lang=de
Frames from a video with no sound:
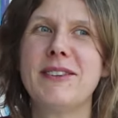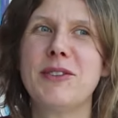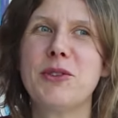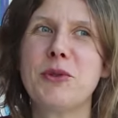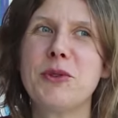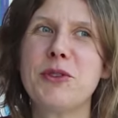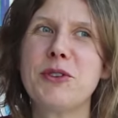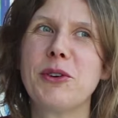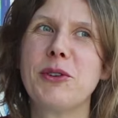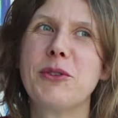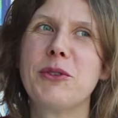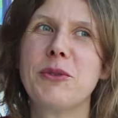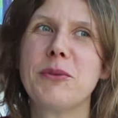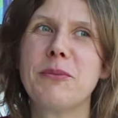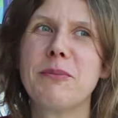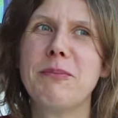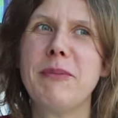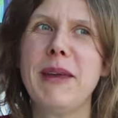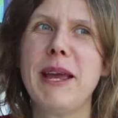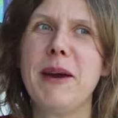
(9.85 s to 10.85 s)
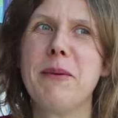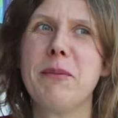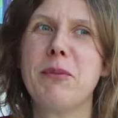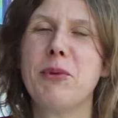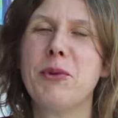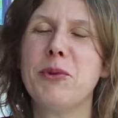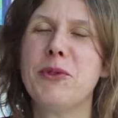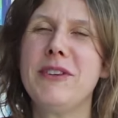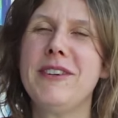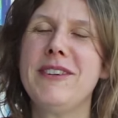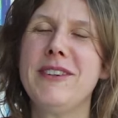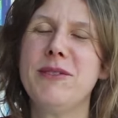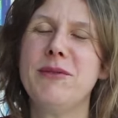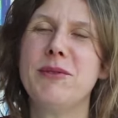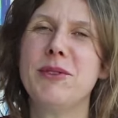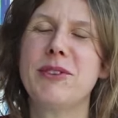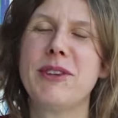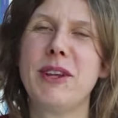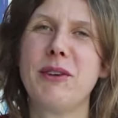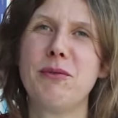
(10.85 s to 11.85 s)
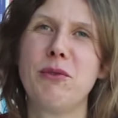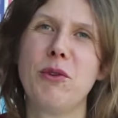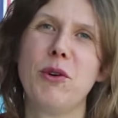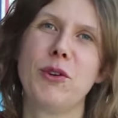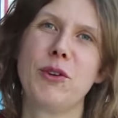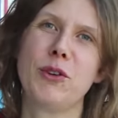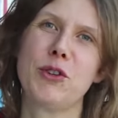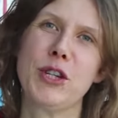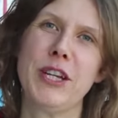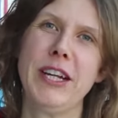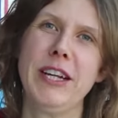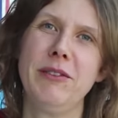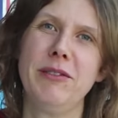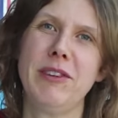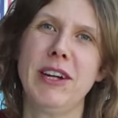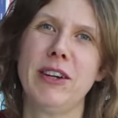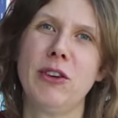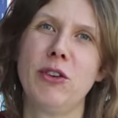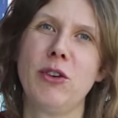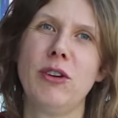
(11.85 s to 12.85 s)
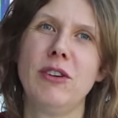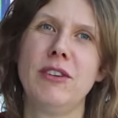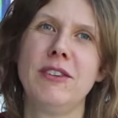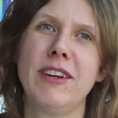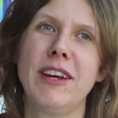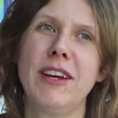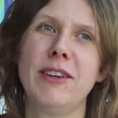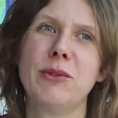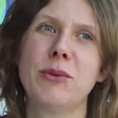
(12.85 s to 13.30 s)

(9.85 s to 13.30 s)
durchaus mehr Positives nach vorne gestellt werden könnte.